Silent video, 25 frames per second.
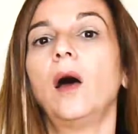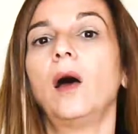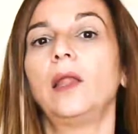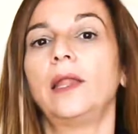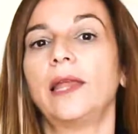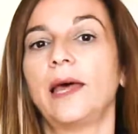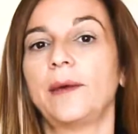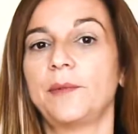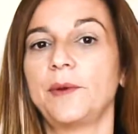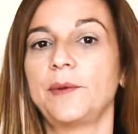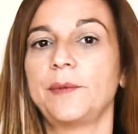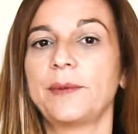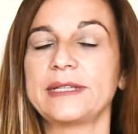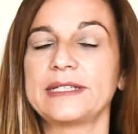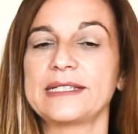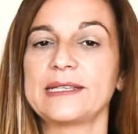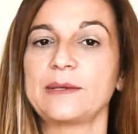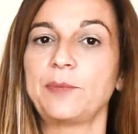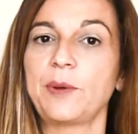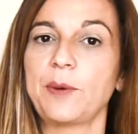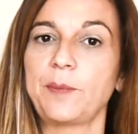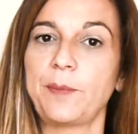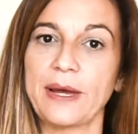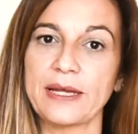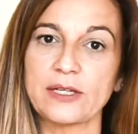Olá, mamás e
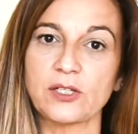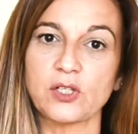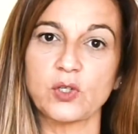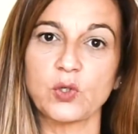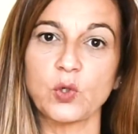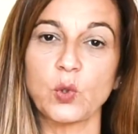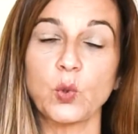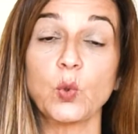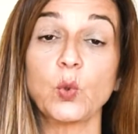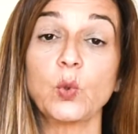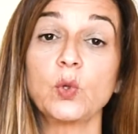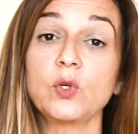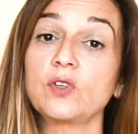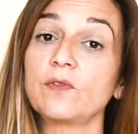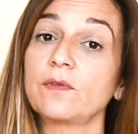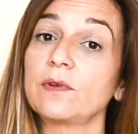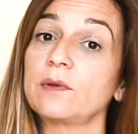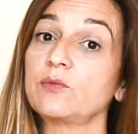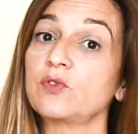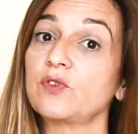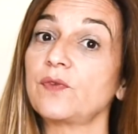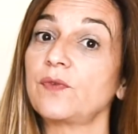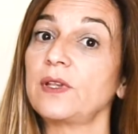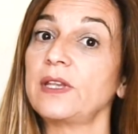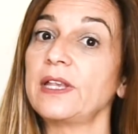papás! Hoje
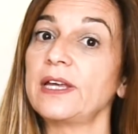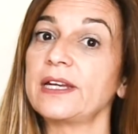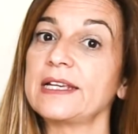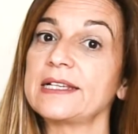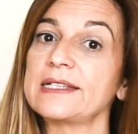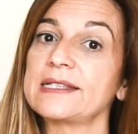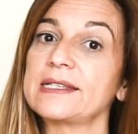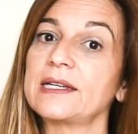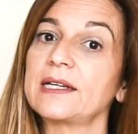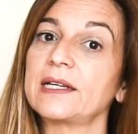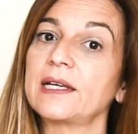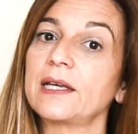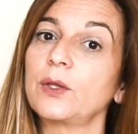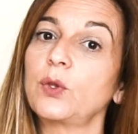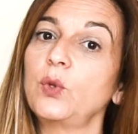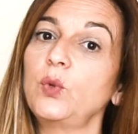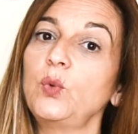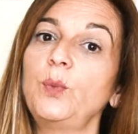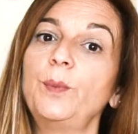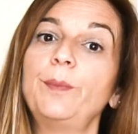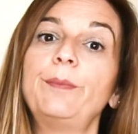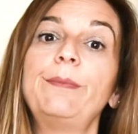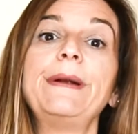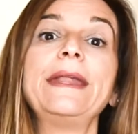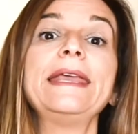vamos falar acerca do
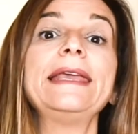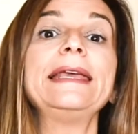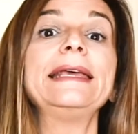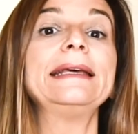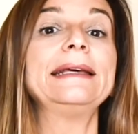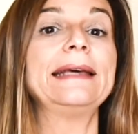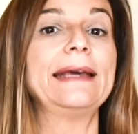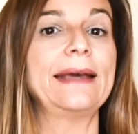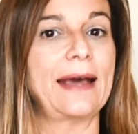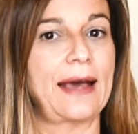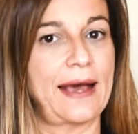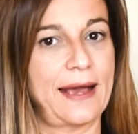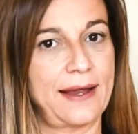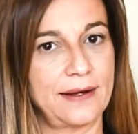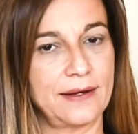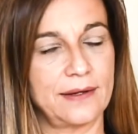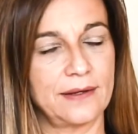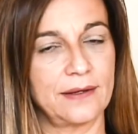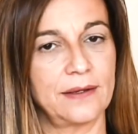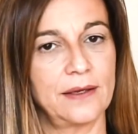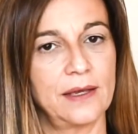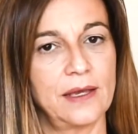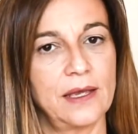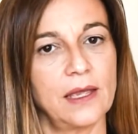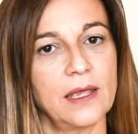brincar
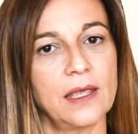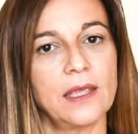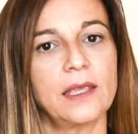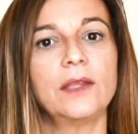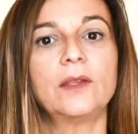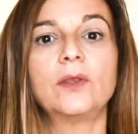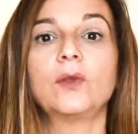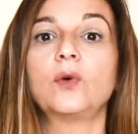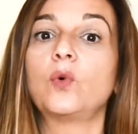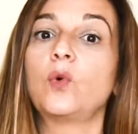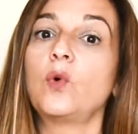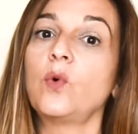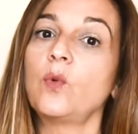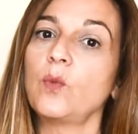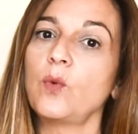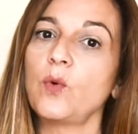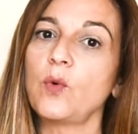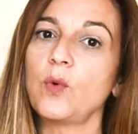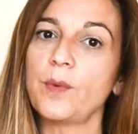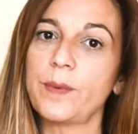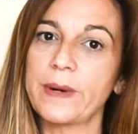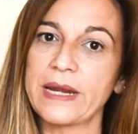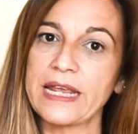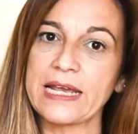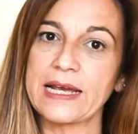e de
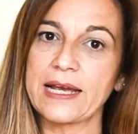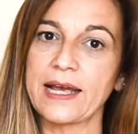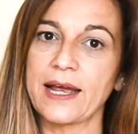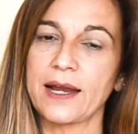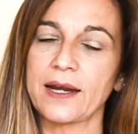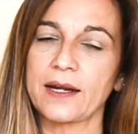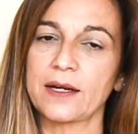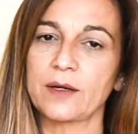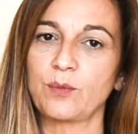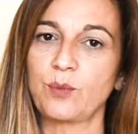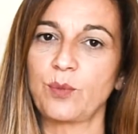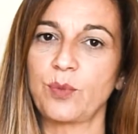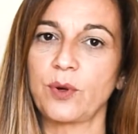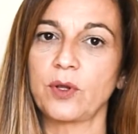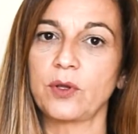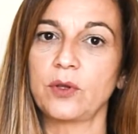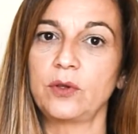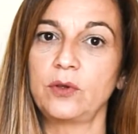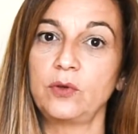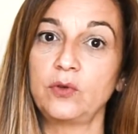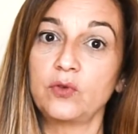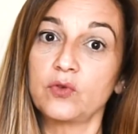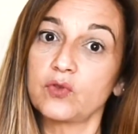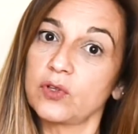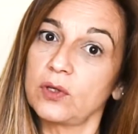como o brincar pode
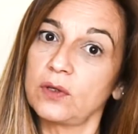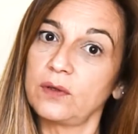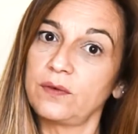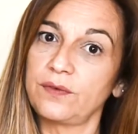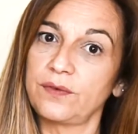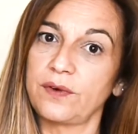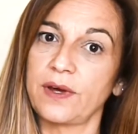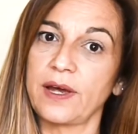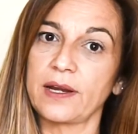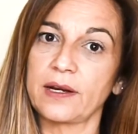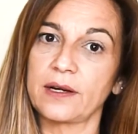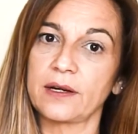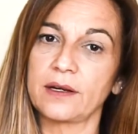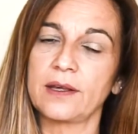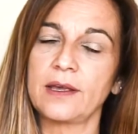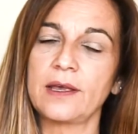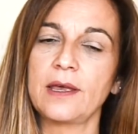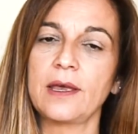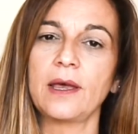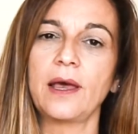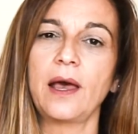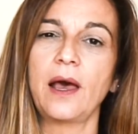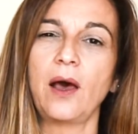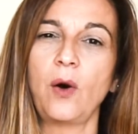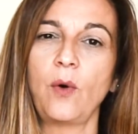nos levar
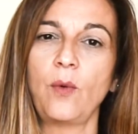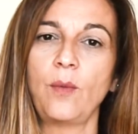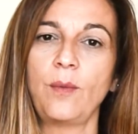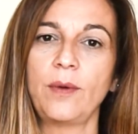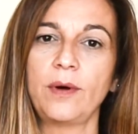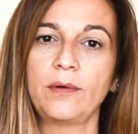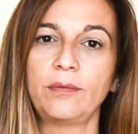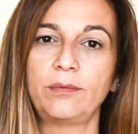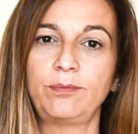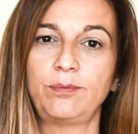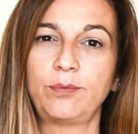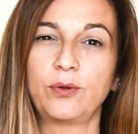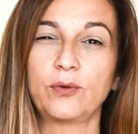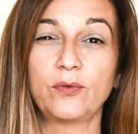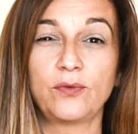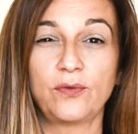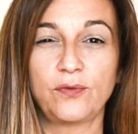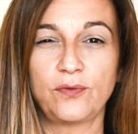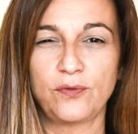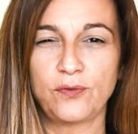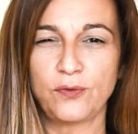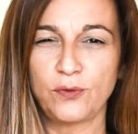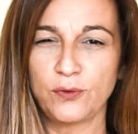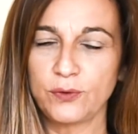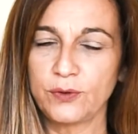a uma
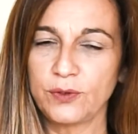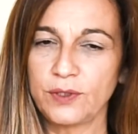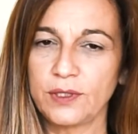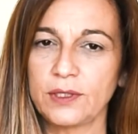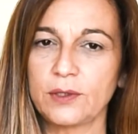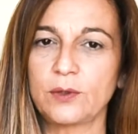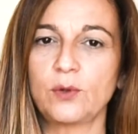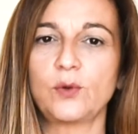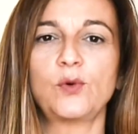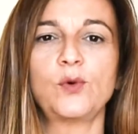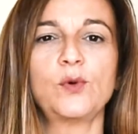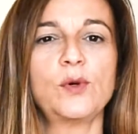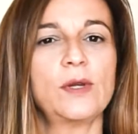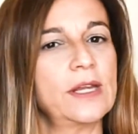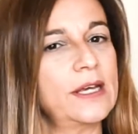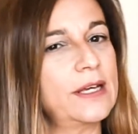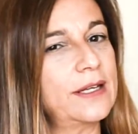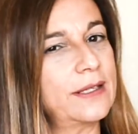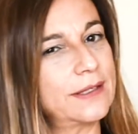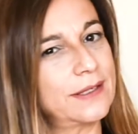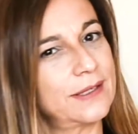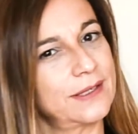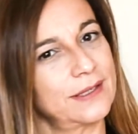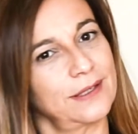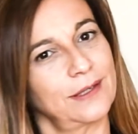profunda
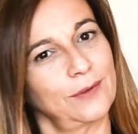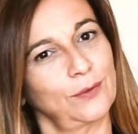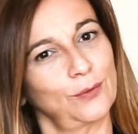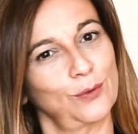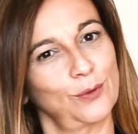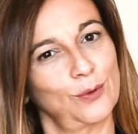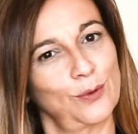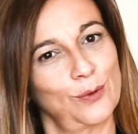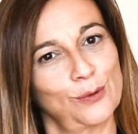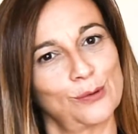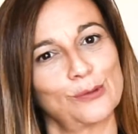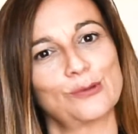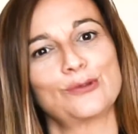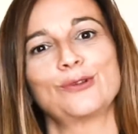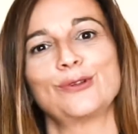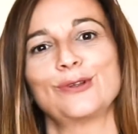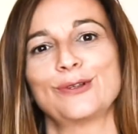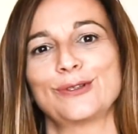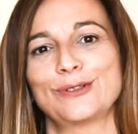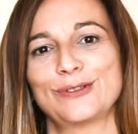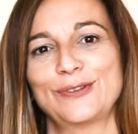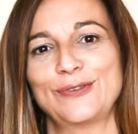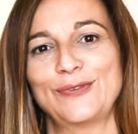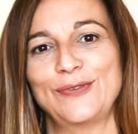conexão com os nossos